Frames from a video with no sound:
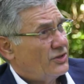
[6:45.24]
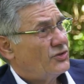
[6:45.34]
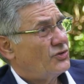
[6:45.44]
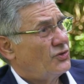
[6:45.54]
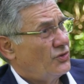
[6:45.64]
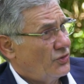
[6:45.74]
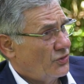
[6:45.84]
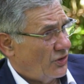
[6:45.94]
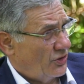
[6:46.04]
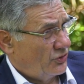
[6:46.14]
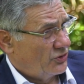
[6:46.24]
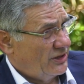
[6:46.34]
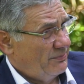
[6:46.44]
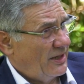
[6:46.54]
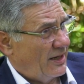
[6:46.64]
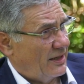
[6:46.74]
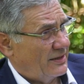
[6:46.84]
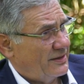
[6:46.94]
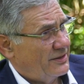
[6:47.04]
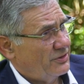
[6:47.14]
sur le
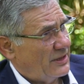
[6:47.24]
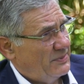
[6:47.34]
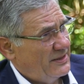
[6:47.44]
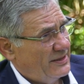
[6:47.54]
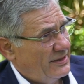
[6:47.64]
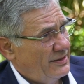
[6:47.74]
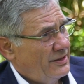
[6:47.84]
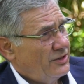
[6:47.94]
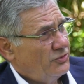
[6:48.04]
gymnase et sur la piscine,